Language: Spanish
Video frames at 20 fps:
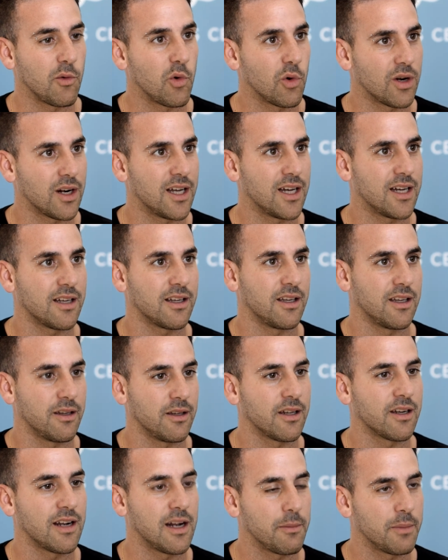burla y
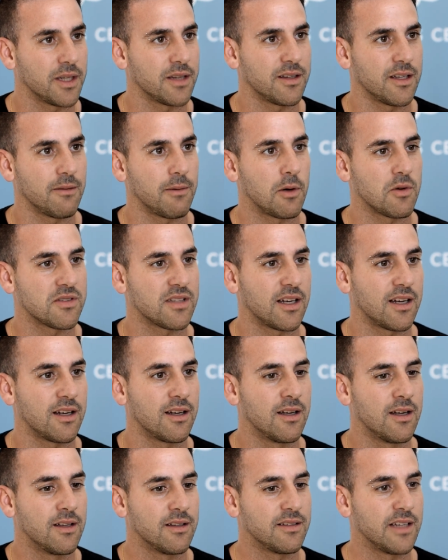realmente vamos a
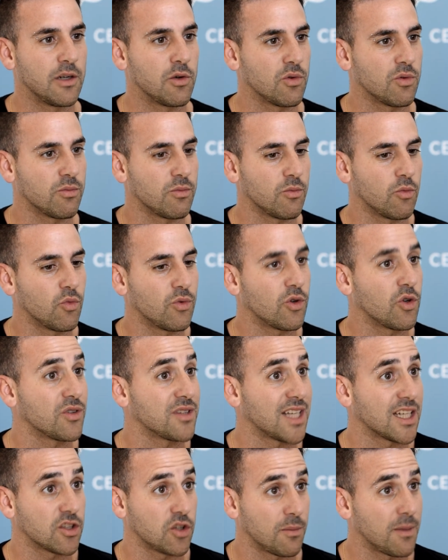tener un, un,
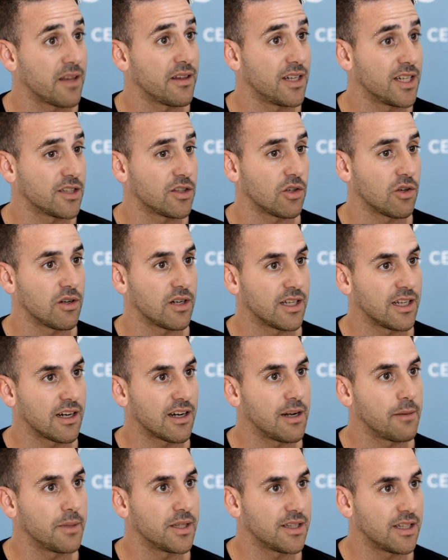contacto más directo con el que
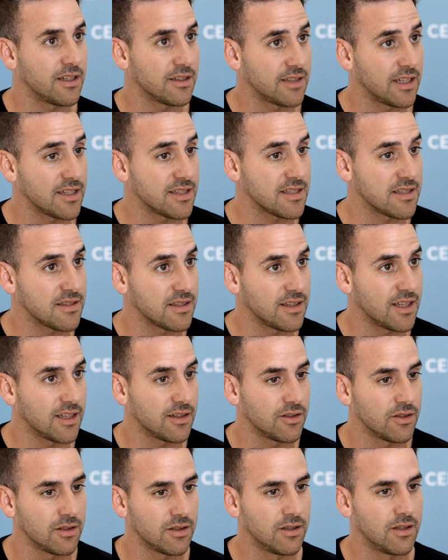realmente le está
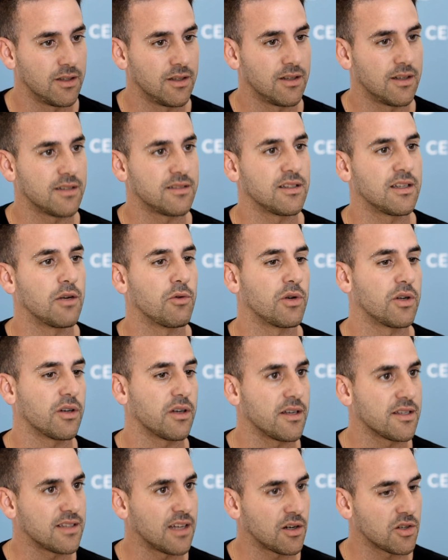necesitando. Así que bueno,
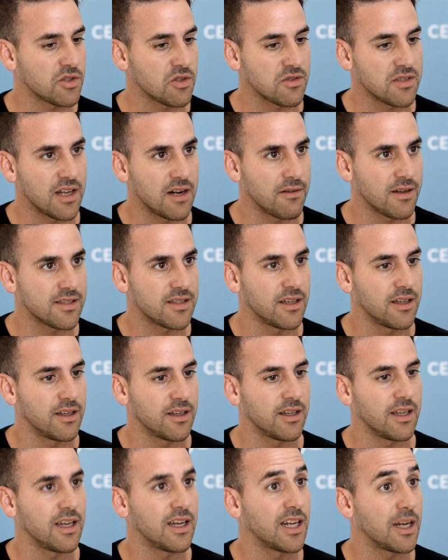que Desarrollo Social va a seguir
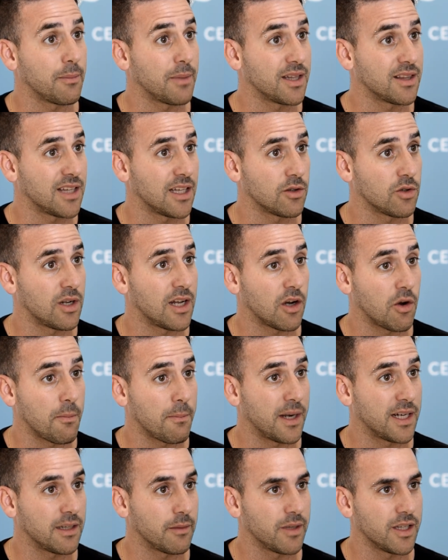incrementando el
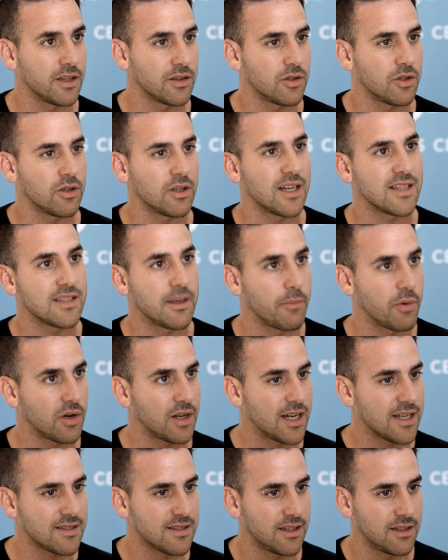acompañamiento casa por
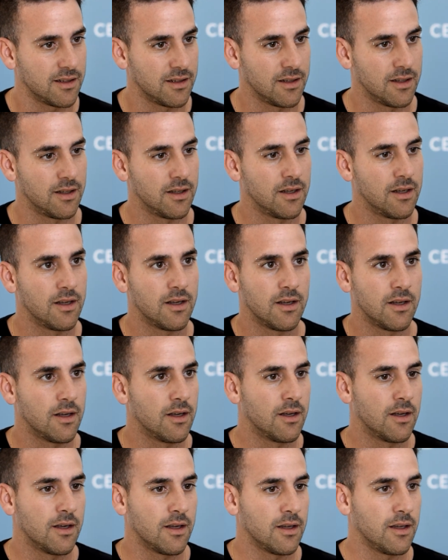casa.
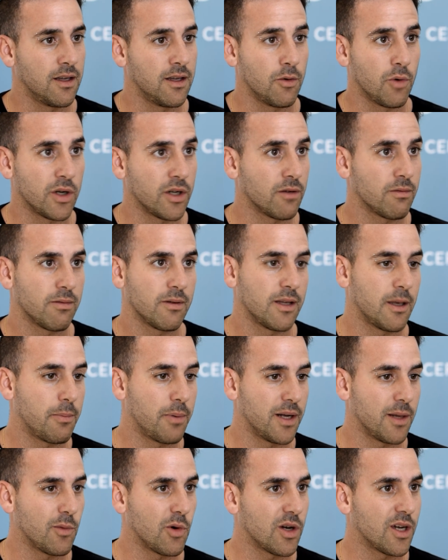Y bueno, y
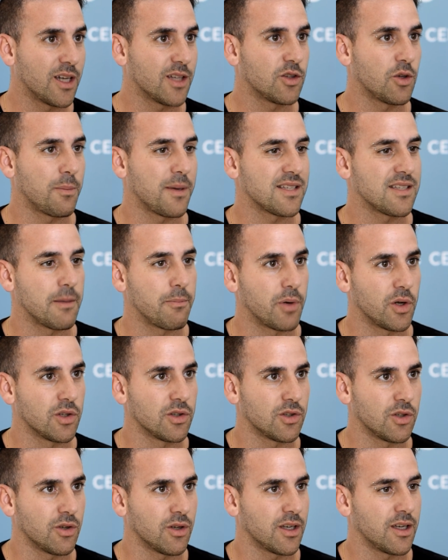esperemos que esto pase
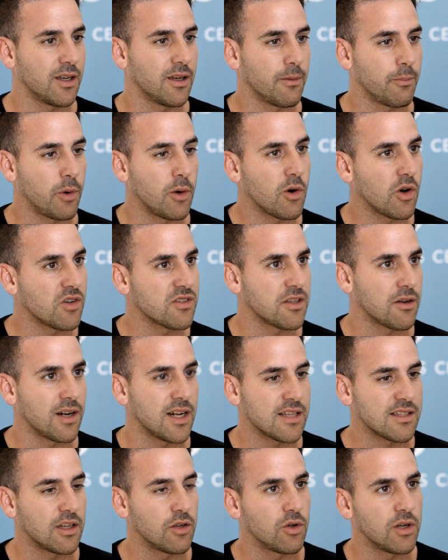pronto y que podamos conservar
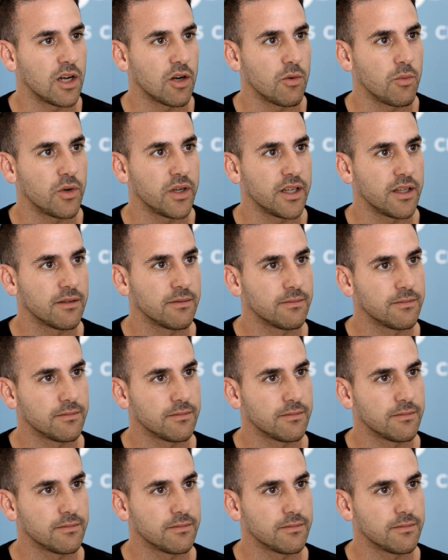la salud de la comunidad.